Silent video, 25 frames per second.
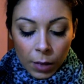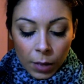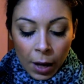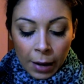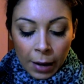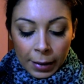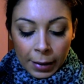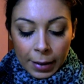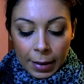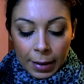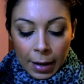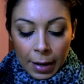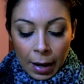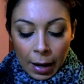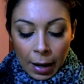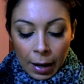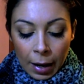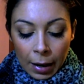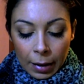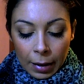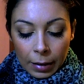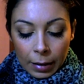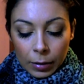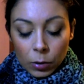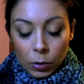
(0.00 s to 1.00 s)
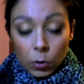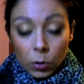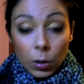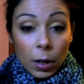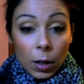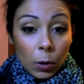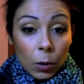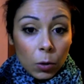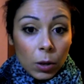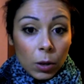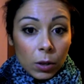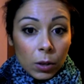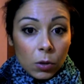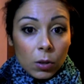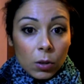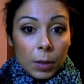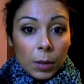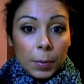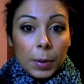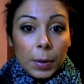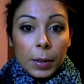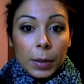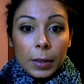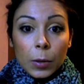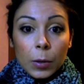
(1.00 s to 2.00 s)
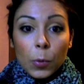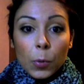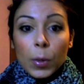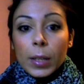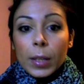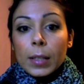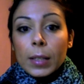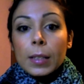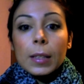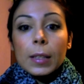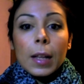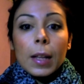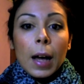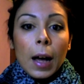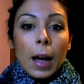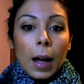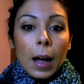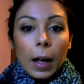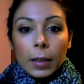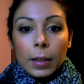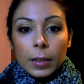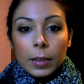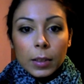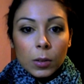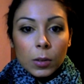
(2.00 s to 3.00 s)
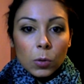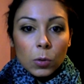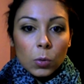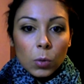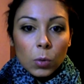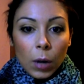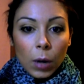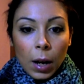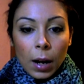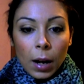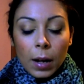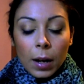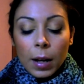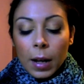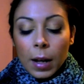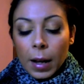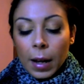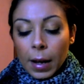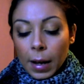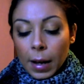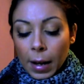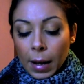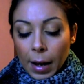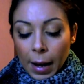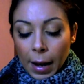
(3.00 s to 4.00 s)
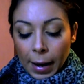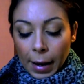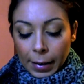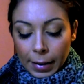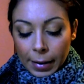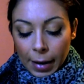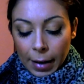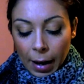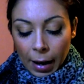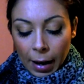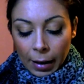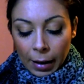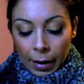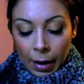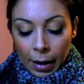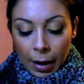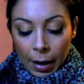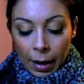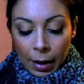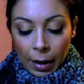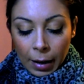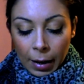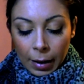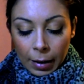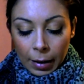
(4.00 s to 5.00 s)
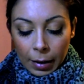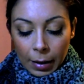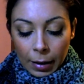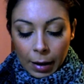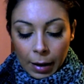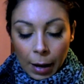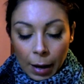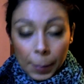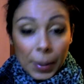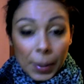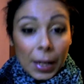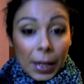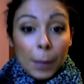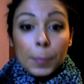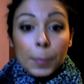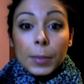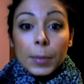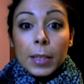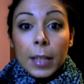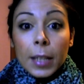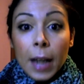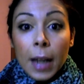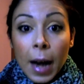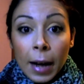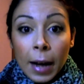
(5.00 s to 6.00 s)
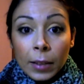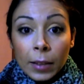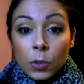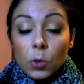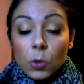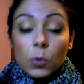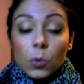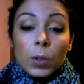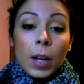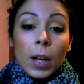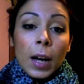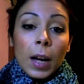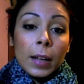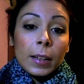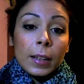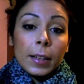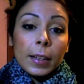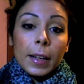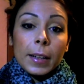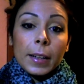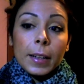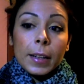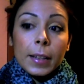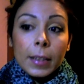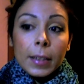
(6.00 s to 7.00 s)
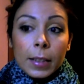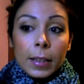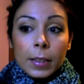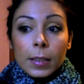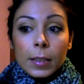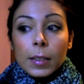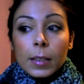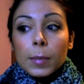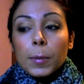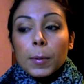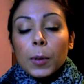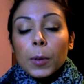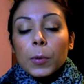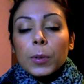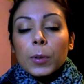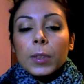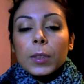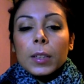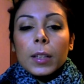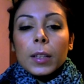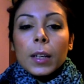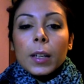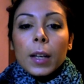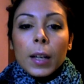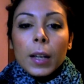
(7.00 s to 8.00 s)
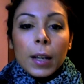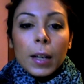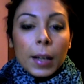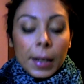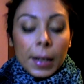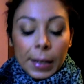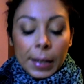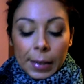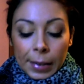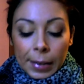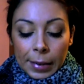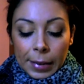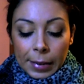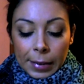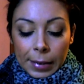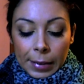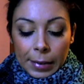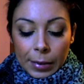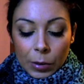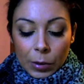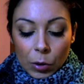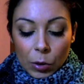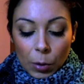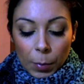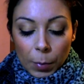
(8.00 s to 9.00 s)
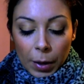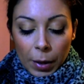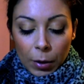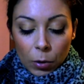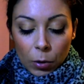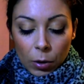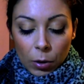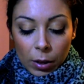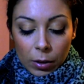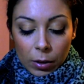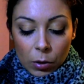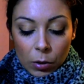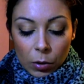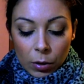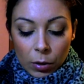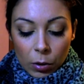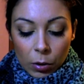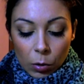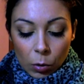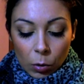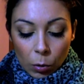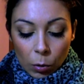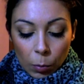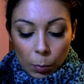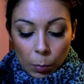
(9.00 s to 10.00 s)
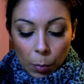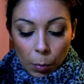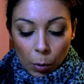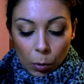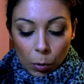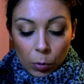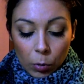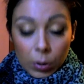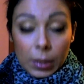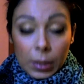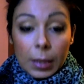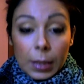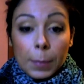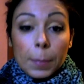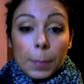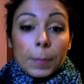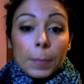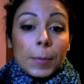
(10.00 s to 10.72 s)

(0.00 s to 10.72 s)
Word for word: anche la, la, la colorazione prima di questa addirittura è chiara a Make Up Delight Giuliana che è chiarissima quindi insomma le colorazioni sono un po' così